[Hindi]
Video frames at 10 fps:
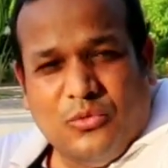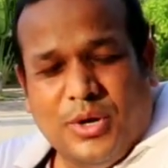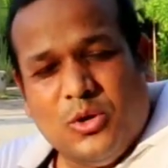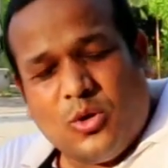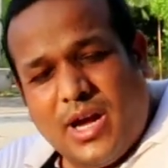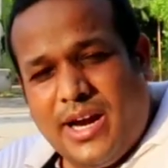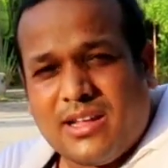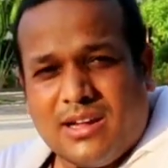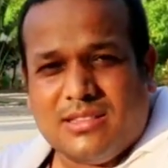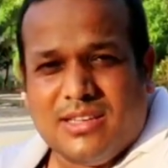वीडियो का
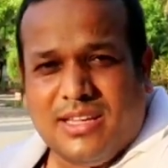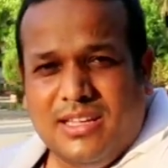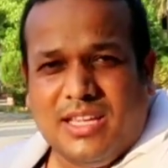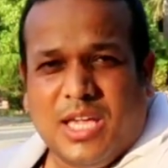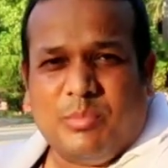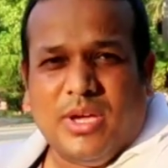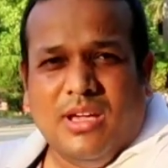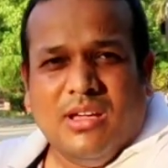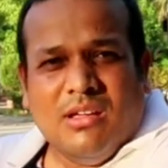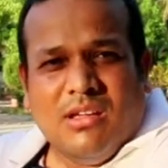एंड करते हैं यहीं पे
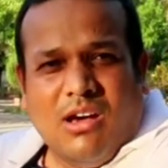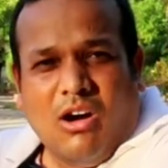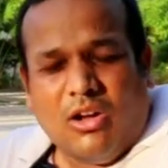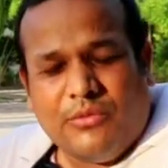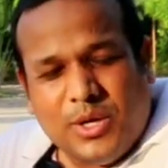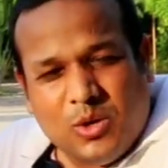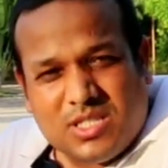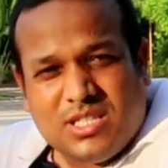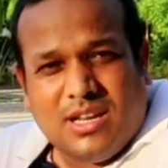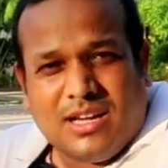और वीडियो
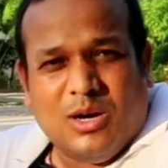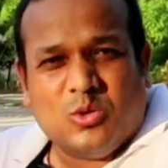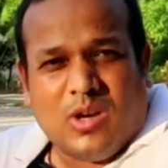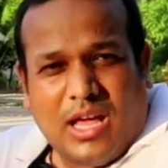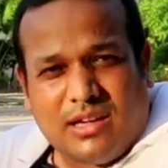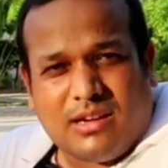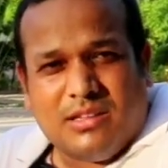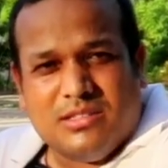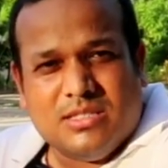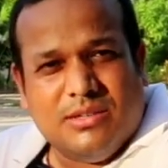अच्छा लगा हो तो लाइक
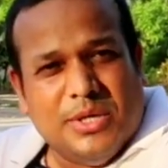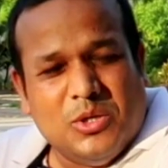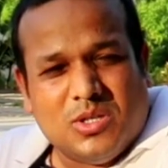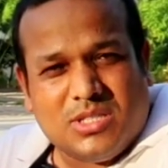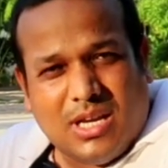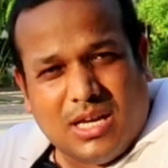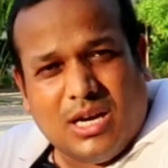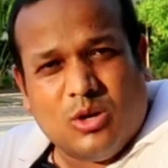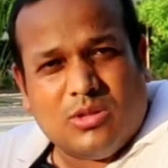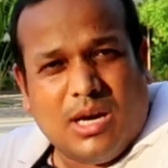कर दीजिए वीडियो अच्छा
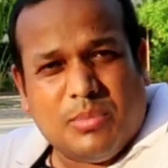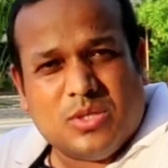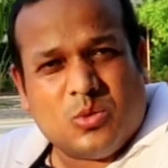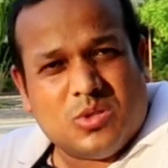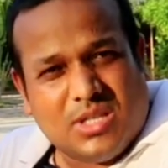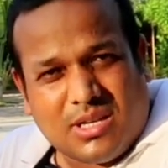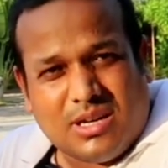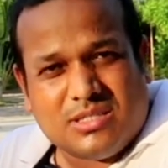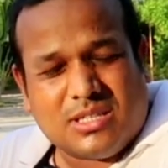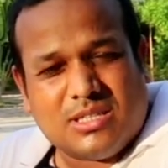लगा हो तो आप इसको शेयर
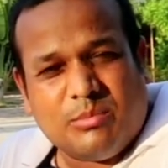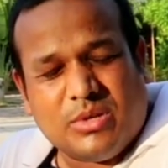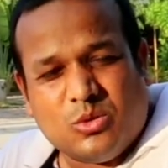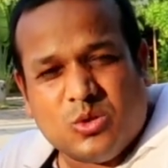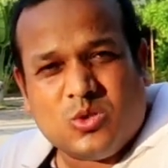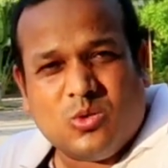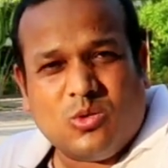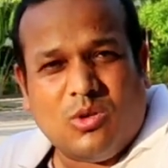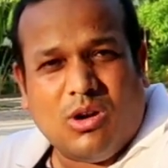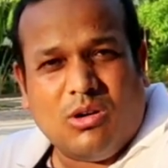कर सकते हैं अपने दोस्तों
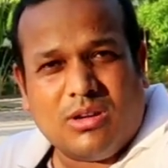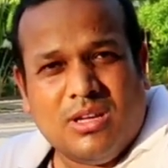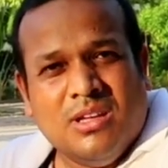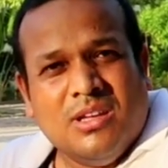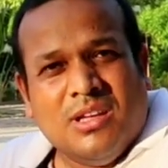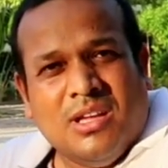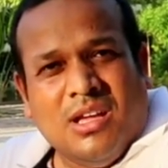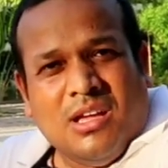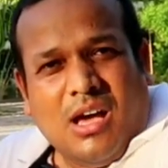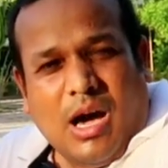को और
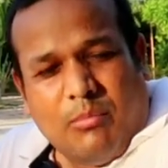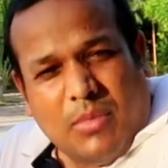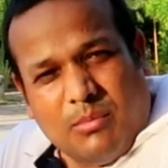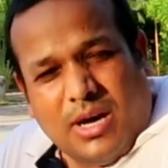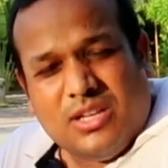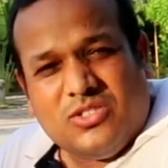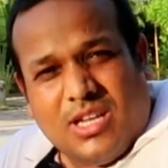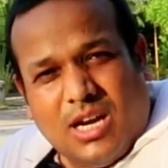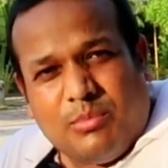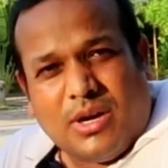आप हमारे
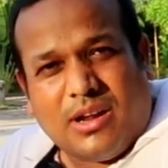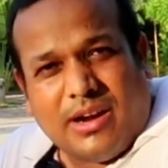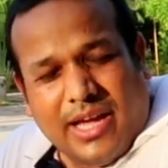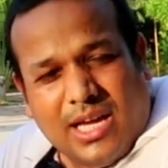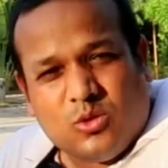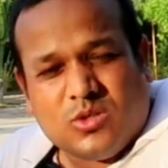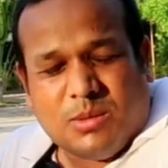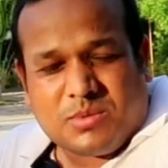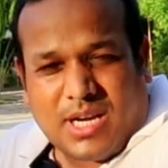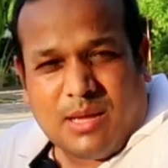चैनल पर अगर नए हैं तो
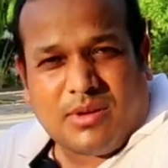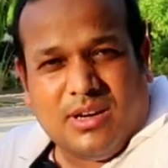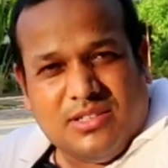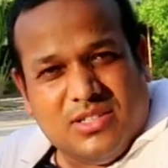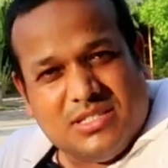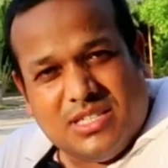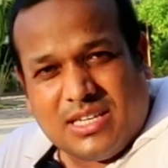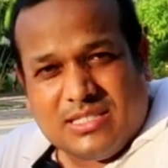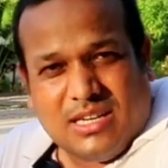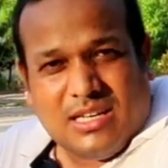सब्सक्राइब कर लीजिए इसी
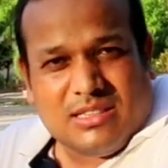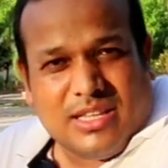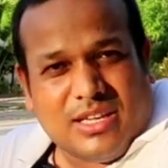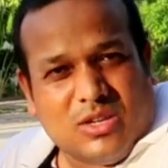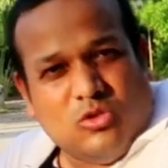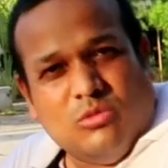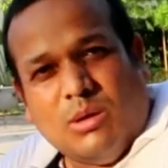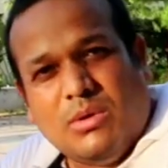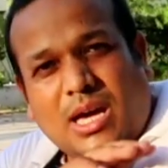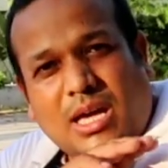के साथ थैंक यू
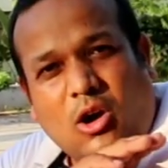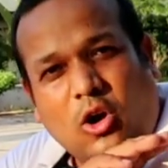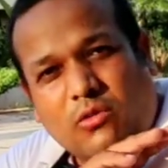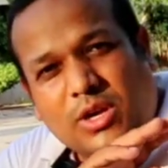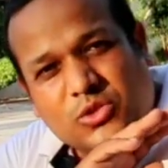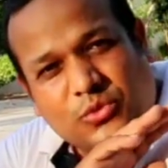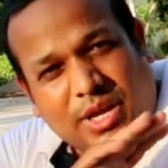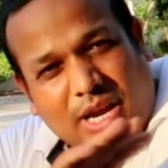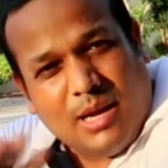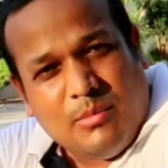बाबा बाय ऑलवेज
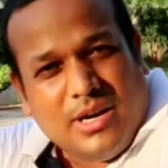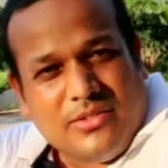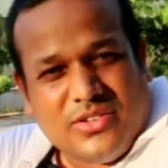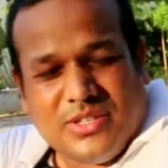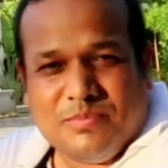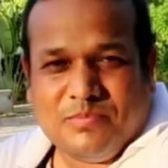वेयर हेलमेट